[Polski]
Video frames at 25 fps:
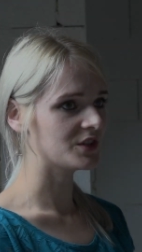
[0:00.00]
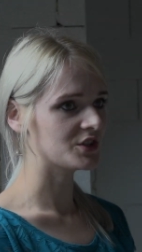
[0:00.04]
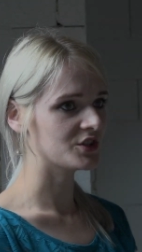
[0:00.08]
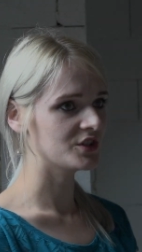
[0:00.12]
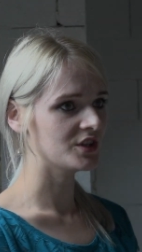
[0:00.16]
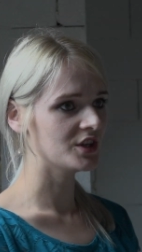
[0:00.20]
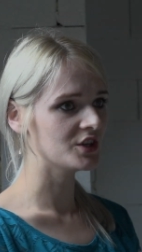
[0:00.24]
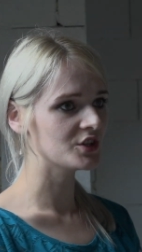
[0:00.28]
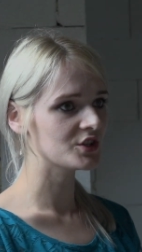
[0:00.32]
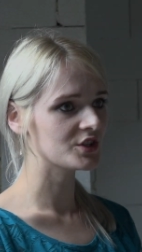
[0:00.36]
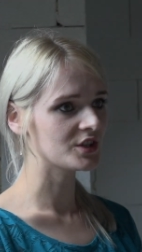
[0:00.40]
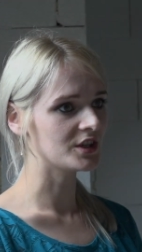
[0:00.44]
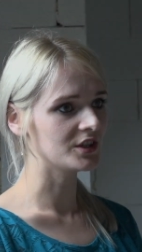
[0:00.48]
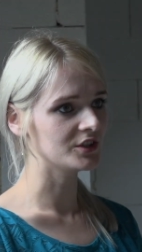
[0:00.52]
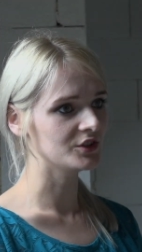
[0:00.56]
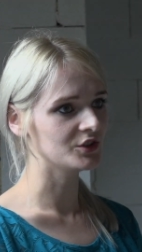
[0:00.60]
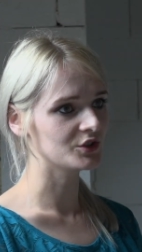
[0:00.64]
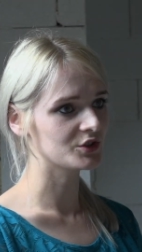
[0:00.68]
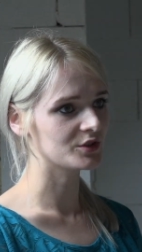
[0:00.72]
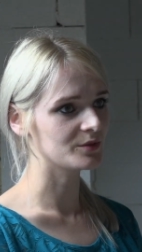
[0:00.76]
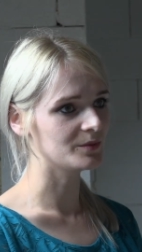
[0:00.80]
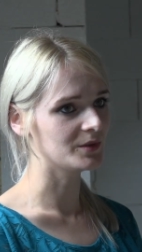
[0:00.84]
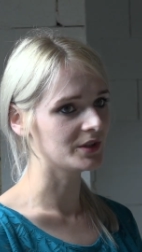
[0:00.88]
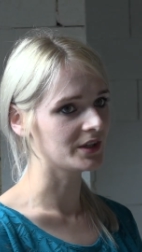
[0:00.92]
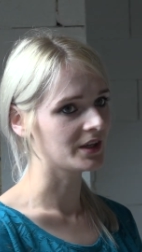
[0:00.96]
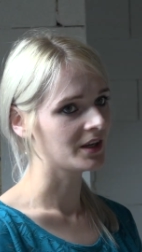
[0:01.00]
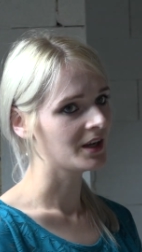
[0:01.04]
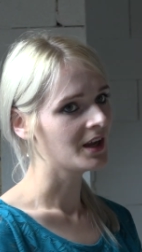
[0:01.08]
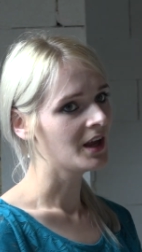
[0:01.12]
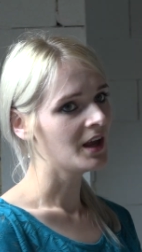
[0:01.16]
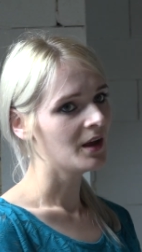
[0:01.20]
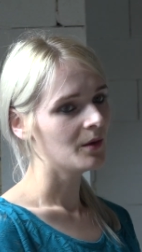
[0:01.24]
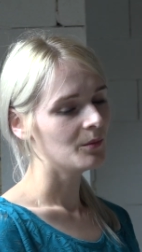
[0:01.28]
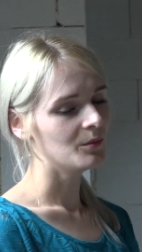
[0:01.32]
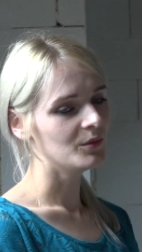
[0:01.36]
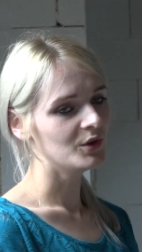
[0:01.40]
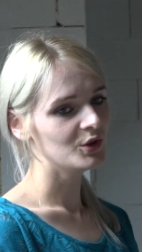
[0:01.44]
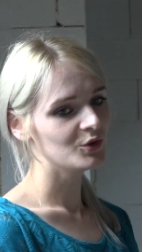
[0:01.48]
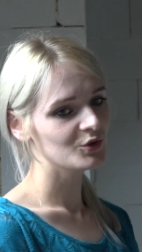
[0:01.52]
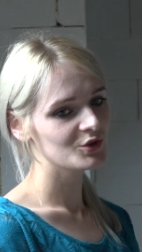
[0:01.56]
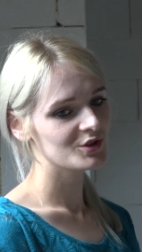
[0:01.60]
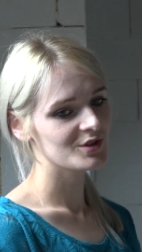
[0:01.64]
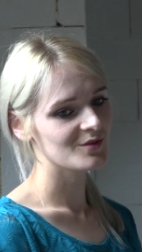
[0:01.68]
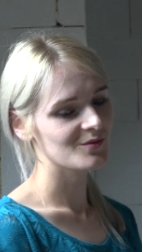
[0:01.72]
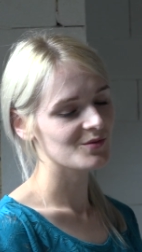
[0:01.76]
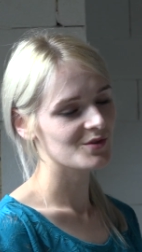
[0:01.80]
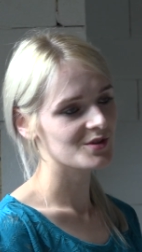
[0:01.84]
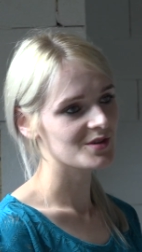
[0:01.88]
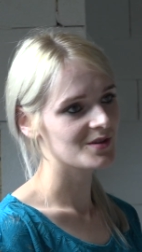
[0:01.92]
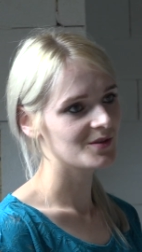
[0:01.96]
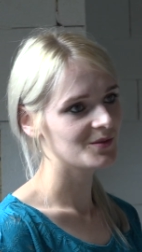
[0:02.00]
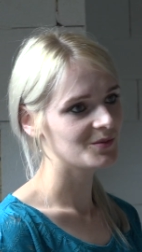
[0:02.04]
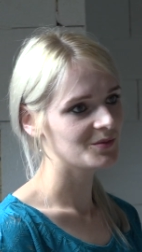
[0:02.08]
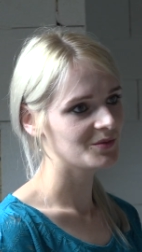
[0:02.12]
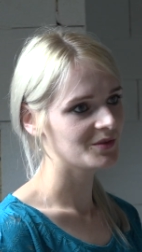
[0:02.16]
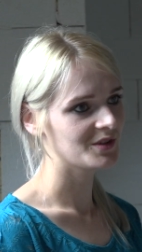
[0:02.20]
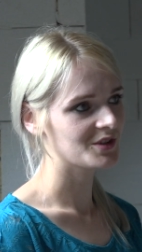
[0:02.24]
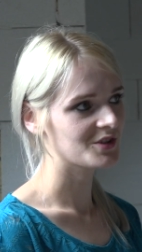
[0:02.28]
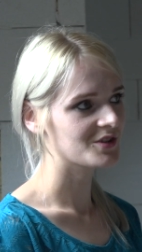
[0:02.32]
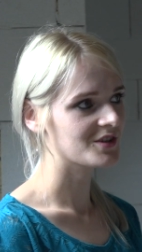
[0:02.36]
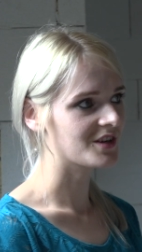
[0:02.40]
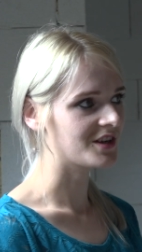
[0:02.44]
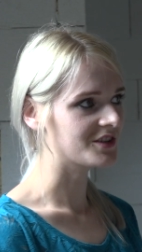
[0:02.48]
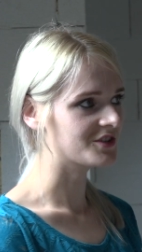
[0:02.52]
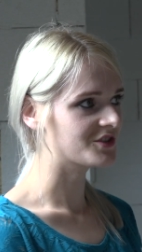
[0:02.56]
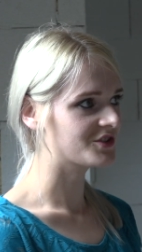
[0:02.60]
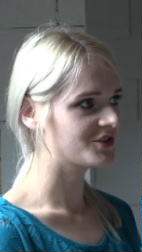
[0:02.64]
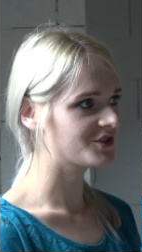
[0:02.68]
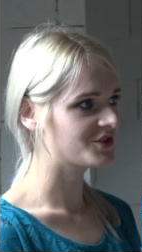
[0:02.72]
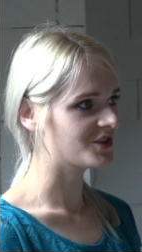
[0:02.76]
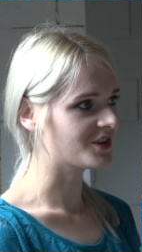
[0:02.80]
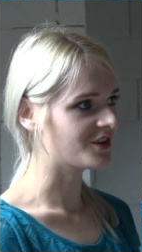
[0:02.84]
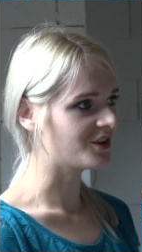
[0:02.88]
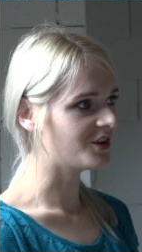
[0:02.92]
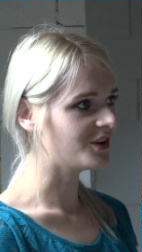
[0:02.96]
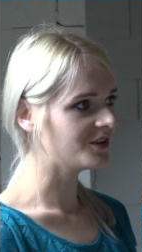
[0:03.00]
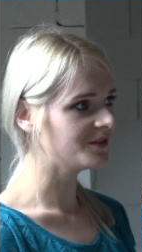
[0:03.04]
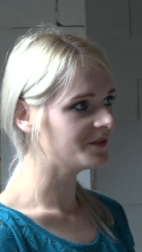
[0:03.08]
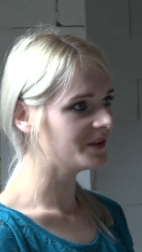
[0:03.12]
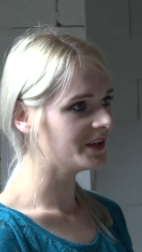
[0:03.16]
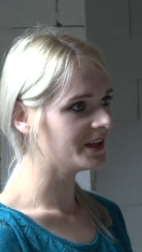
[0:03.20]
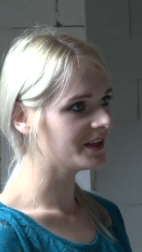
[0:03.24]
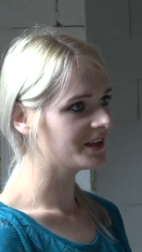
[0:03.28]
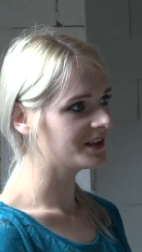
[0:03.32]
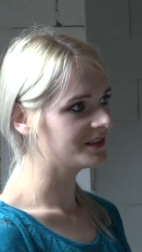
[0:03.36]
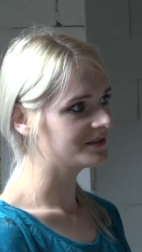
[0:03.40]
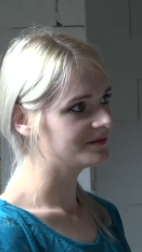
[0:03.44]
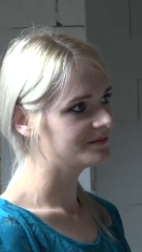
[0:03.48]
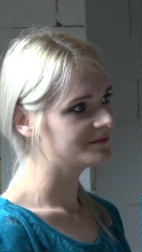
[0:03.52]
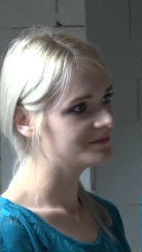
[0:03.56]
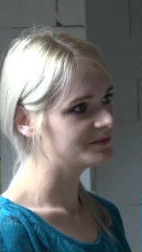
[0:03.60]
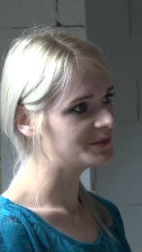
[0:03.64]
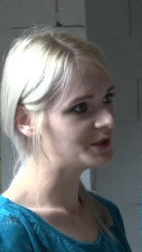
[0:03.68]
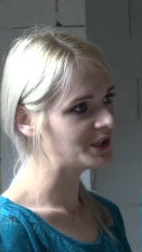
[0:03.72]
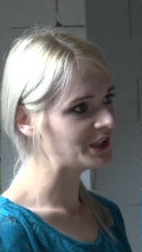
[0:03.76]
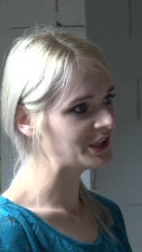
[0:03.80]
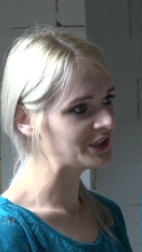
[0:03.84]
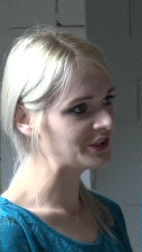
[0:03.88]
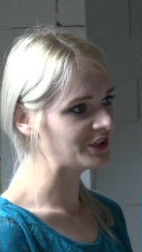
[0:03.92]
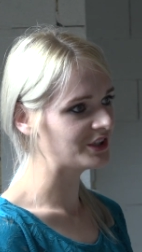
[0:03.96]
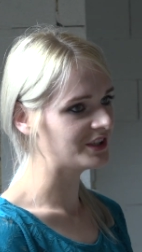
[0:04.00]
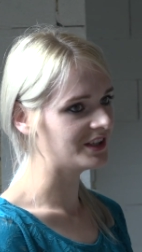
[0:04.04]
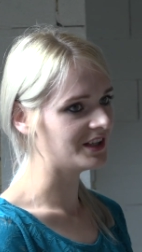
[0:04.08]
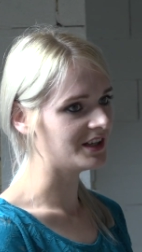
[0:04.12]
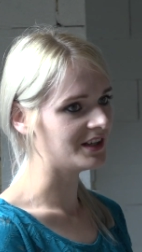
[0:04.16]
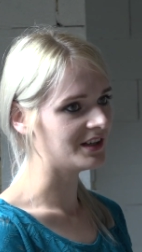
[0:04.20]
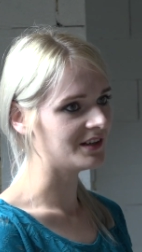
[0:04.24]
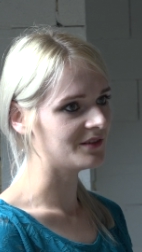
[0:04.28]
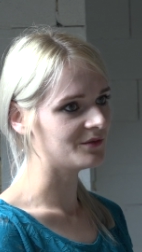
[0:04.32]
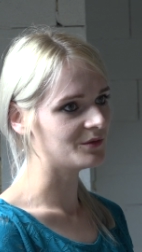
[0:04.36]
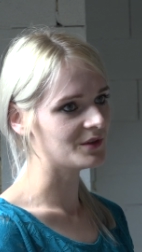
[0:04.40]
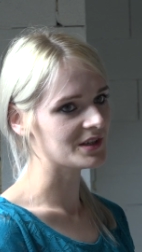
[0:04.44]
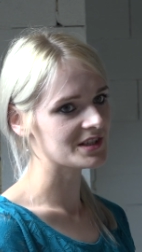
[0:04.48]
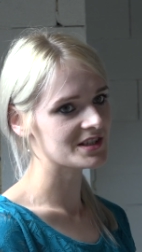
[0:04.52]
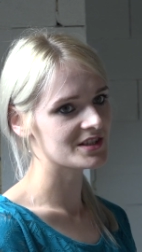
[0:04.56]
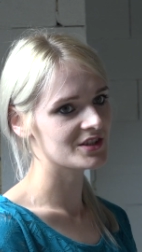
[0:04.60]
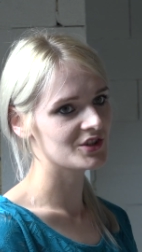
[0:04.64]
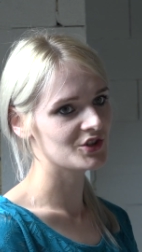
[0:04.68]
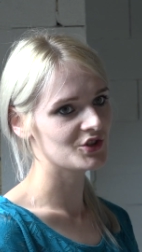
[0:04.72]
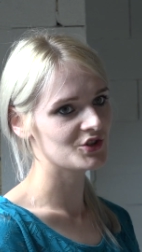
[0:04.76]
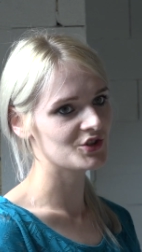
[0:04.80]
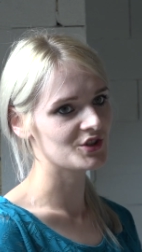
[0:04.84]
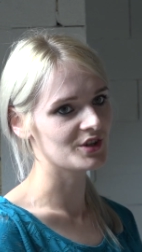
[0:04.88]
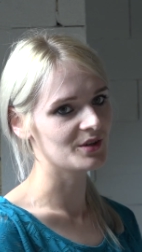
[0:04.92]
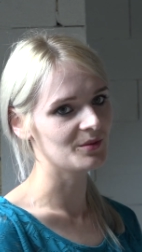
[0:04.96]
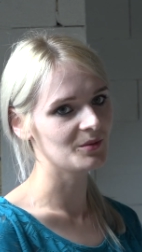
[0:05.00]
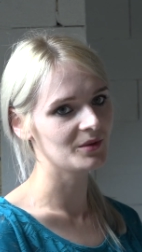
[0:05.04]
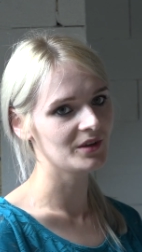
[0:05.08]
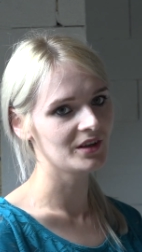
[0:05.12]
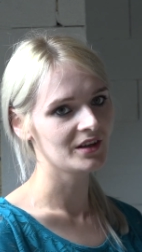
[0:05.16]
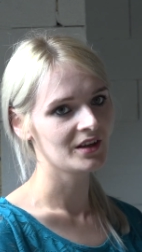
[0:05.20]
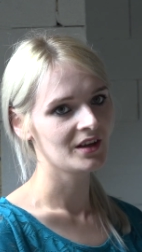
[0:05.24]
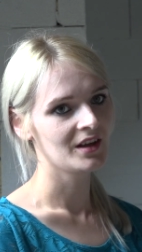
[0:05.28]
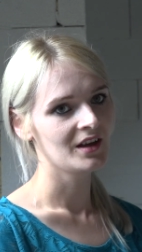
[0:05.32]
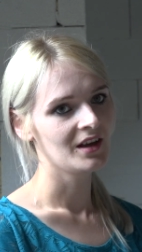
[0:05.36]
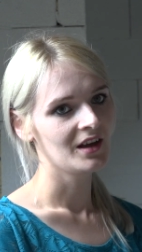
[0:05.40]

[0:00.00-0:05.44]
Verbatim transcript: ważniejsza niż my. My ludzie możemy mieszkać gdziekolwiek, byle nie na własnej ziemi,